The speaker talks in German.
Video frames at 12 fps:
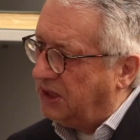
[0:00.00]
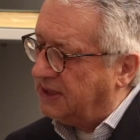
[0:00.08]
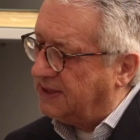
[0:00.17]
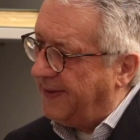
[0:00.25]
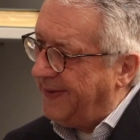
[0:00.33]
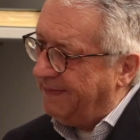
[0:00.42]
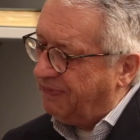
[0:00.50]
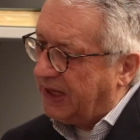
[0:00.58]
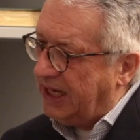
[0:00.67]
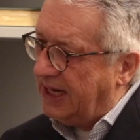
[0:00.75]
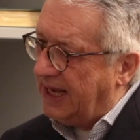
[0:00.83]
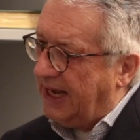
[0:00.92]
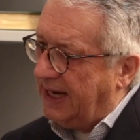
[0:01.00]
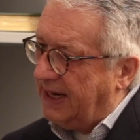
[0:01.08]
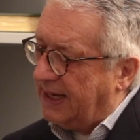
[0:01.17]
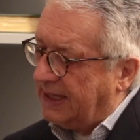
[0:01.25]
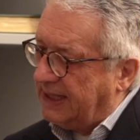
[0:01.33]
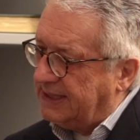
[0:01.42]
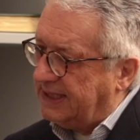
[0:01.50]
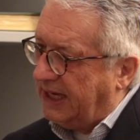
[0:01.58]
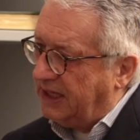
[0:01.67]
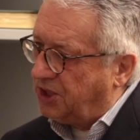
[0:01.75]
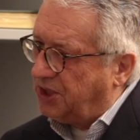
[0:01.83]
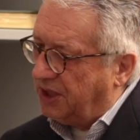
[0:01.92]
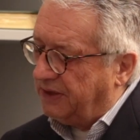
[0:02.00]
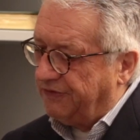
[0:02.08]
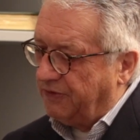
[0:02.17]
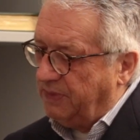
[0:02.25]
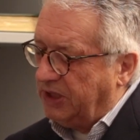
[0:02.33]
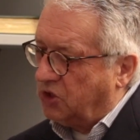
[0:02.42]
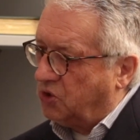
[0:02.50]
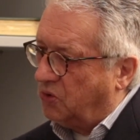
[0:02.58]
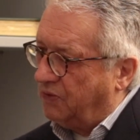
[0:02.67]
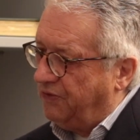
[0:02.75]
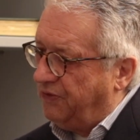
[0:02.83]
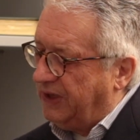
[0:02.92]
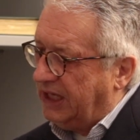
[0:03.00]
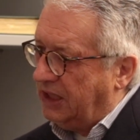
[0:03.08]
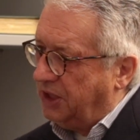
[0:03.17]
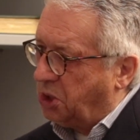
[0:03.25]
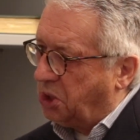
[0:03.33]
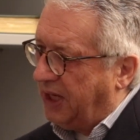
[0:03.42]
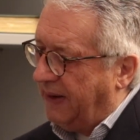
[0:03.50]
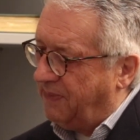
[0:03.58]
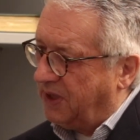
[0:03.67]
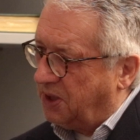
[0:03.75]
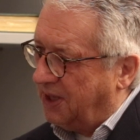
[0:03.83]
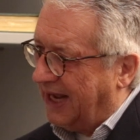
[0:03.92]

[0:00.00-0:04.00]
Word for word: ist in einer Gesellschaft mit so vielen Stämmen,